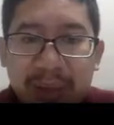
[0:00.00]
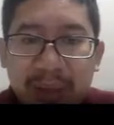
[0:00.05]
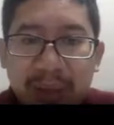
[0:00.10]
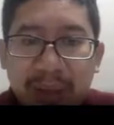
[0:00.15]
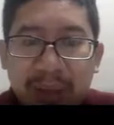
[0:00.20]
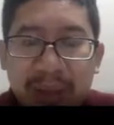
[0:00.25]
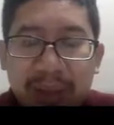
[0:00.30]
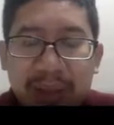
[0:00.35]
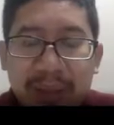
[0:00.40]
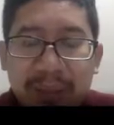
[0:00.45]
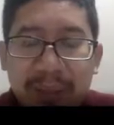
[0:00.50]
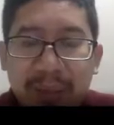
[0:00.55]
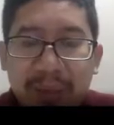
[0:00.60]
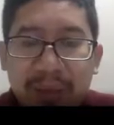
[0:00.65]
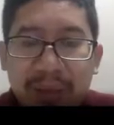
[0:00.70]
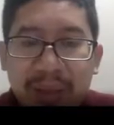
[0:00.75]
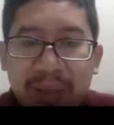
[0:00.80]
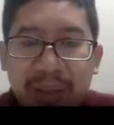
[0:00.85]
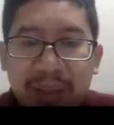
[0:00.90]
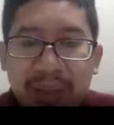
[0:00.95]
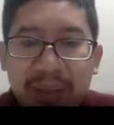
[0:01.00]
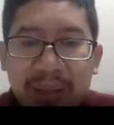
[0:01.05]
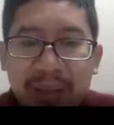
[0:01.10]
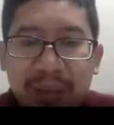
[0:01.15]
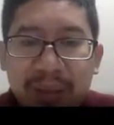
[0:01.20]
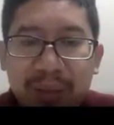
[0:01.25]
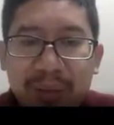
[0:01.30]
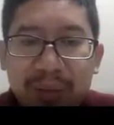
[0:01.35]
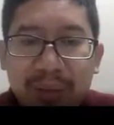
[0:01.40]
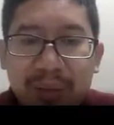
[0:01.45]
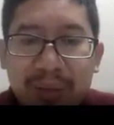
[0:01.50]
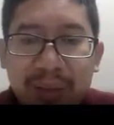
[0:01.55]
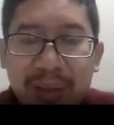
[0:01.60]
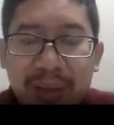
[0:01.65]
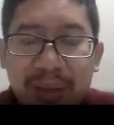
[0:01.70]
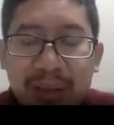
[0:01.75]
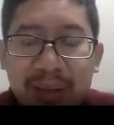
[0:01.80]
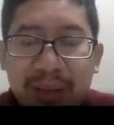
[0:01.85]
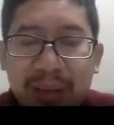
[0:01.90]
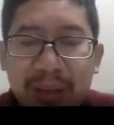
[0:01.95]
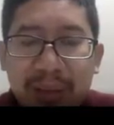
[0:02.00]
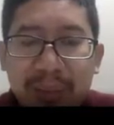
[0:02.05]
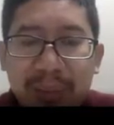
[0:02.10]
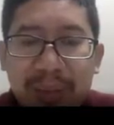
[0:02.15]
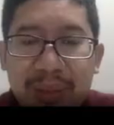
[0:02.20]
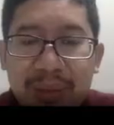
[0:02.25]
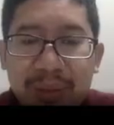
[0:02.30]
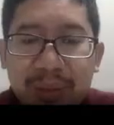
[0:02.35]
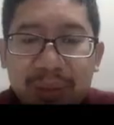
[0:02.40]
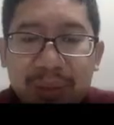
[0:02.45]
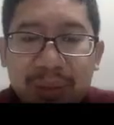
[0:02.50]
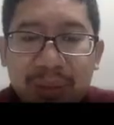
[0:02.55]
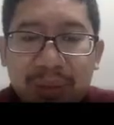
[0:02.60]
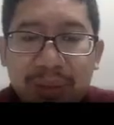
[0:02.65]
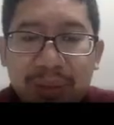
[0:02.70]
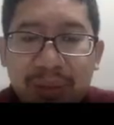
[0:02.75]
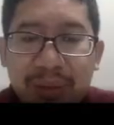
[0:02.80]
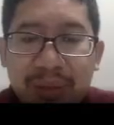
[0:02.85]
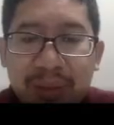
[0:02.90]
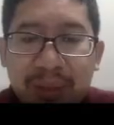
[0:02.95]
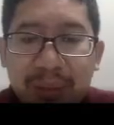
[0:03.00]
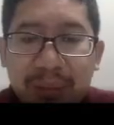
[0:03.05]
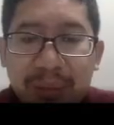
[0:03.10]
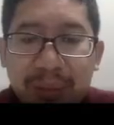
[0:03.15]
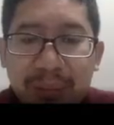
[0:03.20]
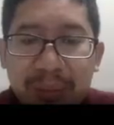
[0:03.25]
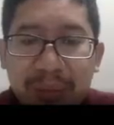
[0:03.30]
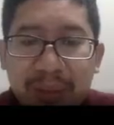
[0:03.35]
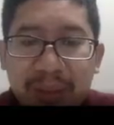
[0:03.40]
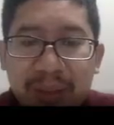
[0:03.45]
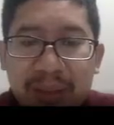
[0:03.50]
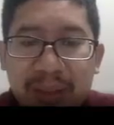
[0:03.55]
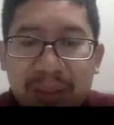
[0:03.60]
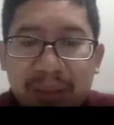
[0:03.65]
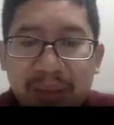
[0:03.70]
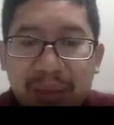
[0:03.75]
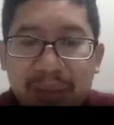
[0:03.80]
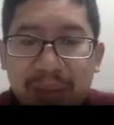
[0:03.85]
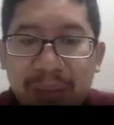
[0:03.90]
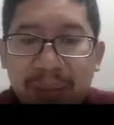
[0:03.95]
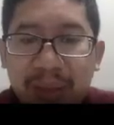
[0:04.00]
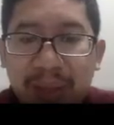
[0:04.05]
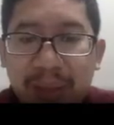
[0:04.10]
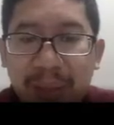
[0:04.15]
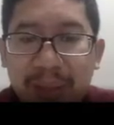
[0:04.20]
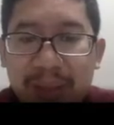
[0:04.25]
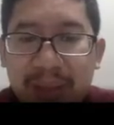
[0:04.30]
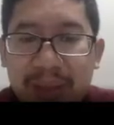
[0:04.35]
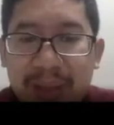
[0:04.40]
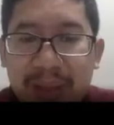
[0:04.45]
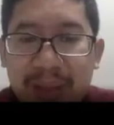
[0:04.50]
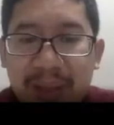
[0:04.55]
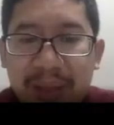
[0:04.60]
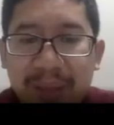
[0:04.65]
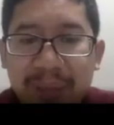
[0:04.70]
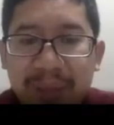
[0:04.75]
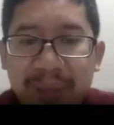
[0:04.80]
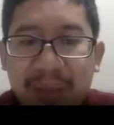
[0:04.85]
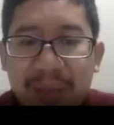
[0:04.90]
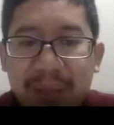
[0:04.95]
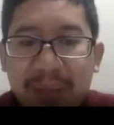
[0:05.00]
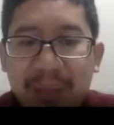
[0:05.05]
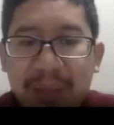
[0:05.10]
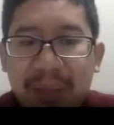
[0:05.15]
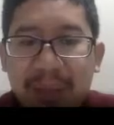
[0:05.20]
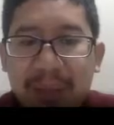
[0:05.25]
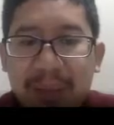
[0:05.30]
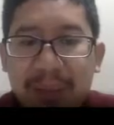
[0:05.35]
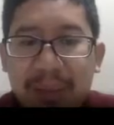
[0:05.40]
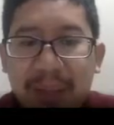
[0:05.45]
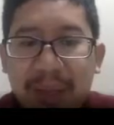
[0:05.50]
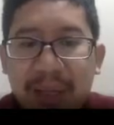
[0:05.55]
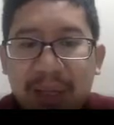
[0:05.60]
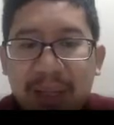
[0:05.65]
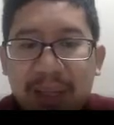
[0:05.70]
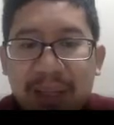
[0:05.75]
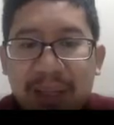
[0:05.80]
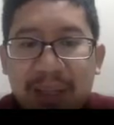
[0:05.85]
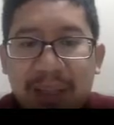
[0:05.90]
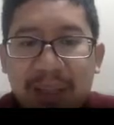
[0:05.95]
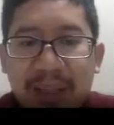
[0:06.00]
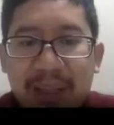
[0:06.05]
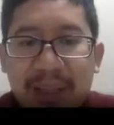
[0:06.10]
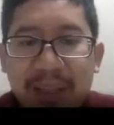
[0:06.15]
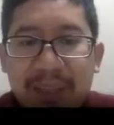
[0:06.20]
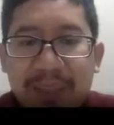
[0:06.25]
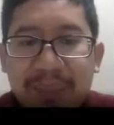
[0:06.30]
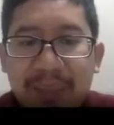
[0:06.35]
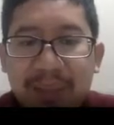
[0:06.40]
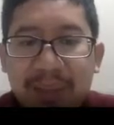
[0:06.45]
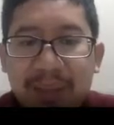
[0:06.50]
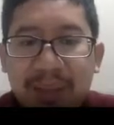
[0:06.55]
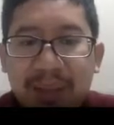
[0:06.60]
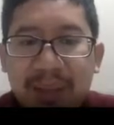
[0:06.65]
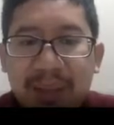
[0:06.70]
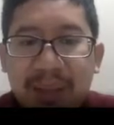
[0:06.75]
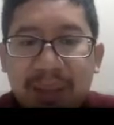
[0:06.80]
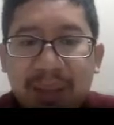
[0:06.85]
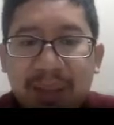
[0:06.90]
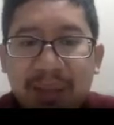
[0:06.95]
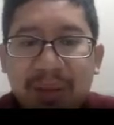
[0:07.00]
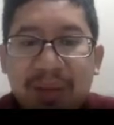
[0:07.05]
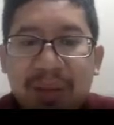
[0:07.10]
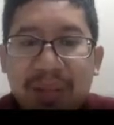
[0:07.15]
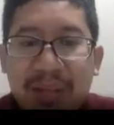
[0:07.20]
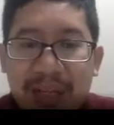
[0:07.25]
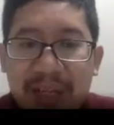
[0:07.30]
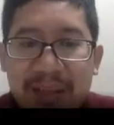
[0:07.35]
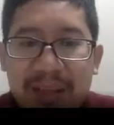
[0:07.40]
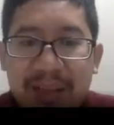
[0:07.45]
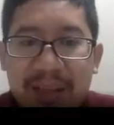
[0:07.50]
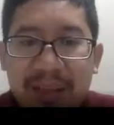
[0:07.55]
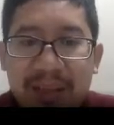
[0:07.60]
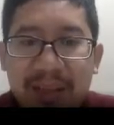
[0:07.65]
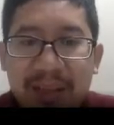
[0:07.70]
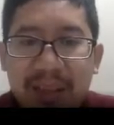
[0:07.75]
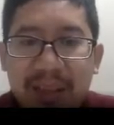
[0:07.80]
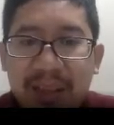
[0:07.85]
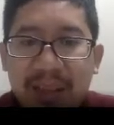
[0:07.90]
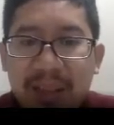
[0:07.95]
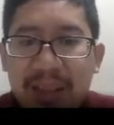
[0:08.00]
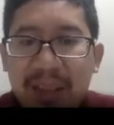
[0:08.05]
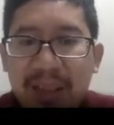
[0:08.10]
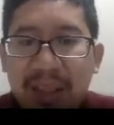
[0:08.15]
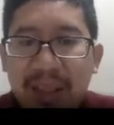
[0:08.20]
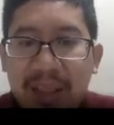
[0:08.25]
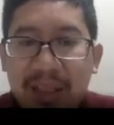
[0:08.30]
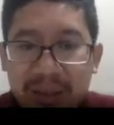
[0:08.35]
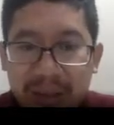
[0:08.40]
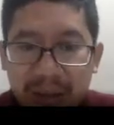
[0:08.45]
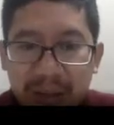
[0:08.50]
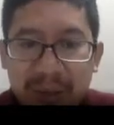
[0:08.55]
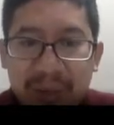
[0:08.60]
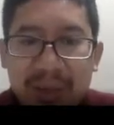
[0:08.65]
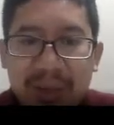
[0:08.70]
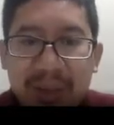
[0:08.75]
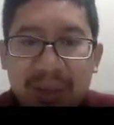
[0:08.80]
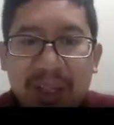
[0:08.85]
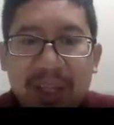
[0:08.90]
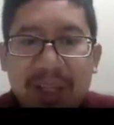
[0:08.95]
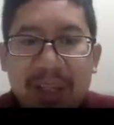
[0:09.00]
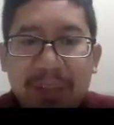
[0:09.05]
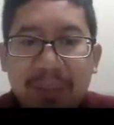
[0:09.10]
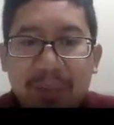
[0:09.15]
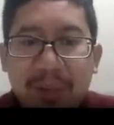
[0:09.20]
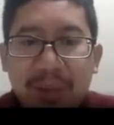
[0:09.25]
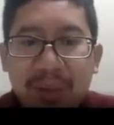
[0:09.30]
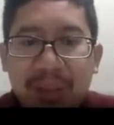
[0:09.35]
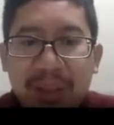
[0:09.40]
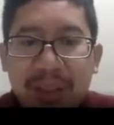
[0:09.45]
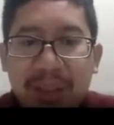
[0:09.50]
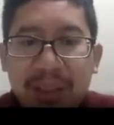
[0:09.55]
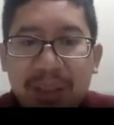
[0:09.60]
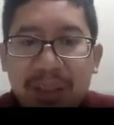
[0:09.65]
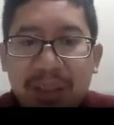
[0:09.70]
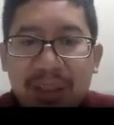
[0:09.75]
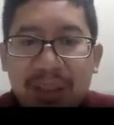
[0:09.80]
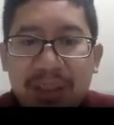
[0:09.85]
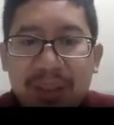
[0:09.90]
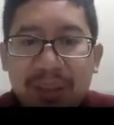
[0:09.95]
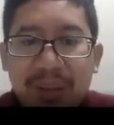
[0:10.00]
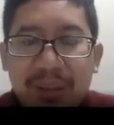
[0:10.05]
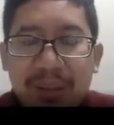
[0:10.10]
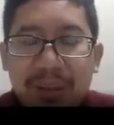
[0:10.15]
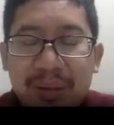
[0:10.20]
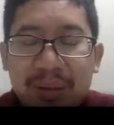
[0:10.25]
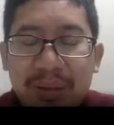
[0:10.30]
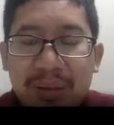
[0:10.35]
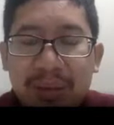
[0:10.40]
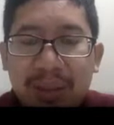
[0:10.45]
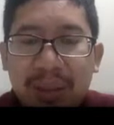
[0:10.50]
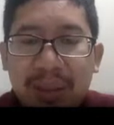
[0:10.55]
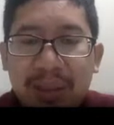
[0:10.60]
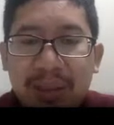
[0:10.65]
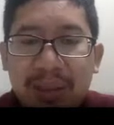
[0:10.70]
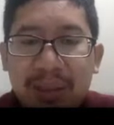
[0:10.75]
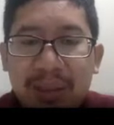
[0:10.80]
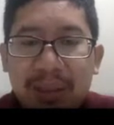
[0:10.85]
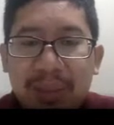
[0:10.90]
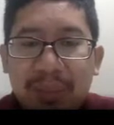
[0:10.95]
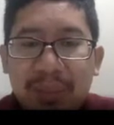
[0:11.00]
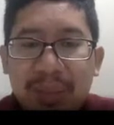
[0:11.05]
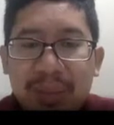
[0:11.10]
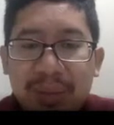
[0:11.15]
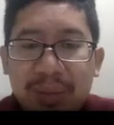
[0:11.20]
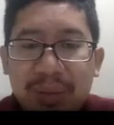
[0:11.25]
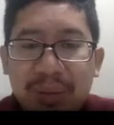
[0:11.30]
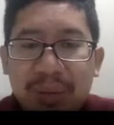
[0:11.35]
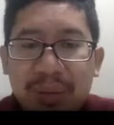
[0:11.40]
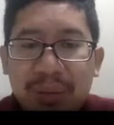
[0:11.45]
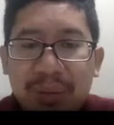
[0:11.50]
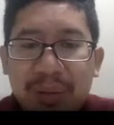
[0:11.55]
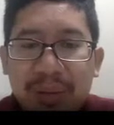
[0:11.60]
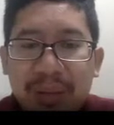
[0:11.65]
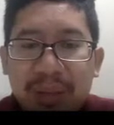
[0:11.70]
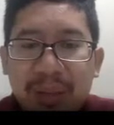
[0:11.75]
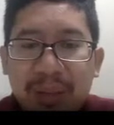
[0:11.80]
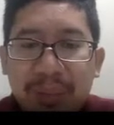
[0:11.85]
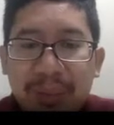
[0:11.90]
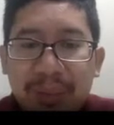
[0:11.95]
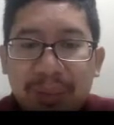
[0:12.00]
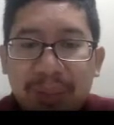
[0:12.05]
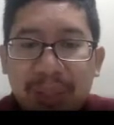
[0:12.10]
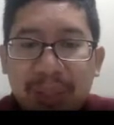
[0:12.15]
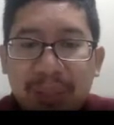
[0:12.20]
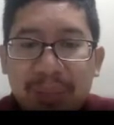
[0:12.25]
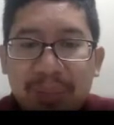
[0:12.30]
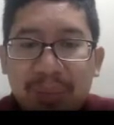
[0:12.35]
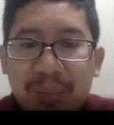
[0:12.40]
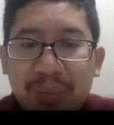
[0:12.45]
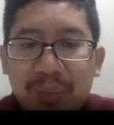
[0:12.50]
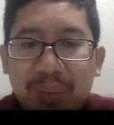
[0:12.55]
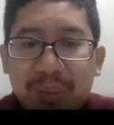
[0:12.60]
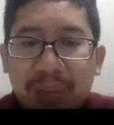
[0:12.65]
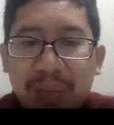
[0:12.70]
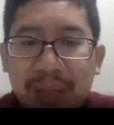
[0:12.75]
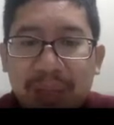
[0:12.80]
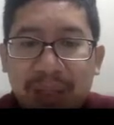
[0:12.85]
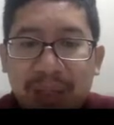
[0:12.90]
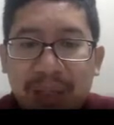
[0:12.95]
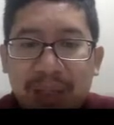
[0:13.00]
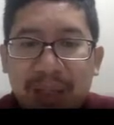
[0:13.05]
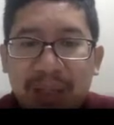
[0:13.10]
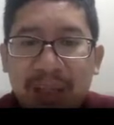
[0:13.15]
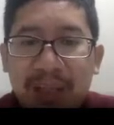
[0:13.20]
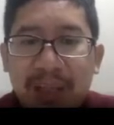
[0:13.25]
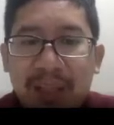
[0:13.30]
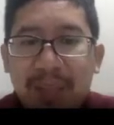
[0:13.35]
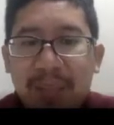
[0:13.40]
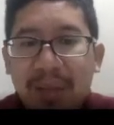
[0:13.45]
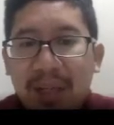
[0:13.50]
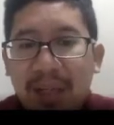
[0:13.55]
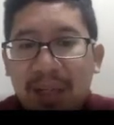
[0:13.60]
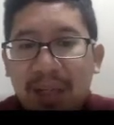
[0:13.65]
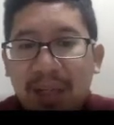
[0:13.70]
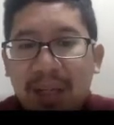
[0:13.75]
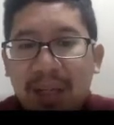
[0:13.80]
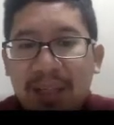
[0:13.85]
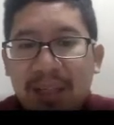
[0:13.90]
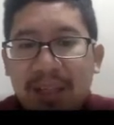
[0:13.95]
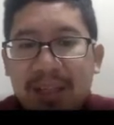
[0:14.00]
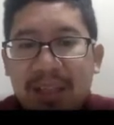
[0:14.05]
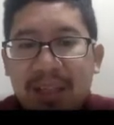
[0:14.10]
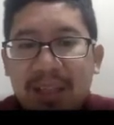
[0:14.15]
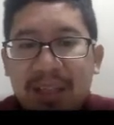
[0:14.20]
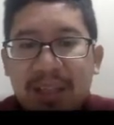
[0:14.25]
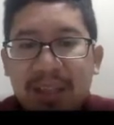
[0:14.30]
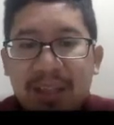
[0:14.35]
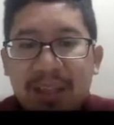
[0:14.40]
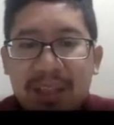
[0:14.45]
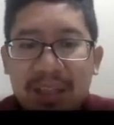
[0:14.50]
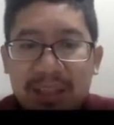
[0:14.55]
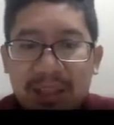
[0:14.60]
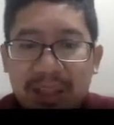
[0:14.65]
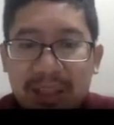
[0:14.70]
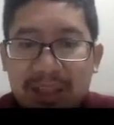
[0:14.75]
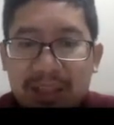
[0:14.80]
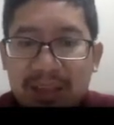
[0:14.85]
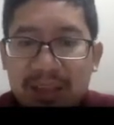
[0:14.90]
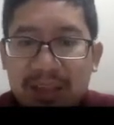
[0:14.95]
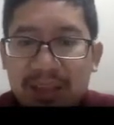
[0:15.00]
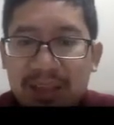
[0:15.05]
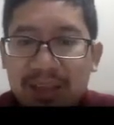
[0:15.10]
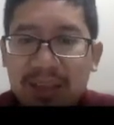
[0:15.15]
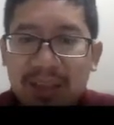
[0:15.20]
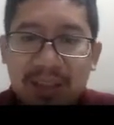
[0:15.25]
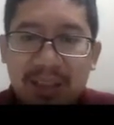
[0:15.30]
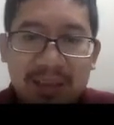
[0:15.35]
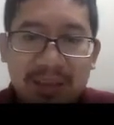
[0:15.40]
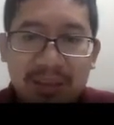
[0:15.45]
reseptornya itu yang dipicu itu terdapat pada saluran pernapasan maka akan terjadi uh, kontraksi atau jika reseptornya tadi itu yang dipicu itu terdapat pada pembuluh darah maka akan terjadi dilatasi nah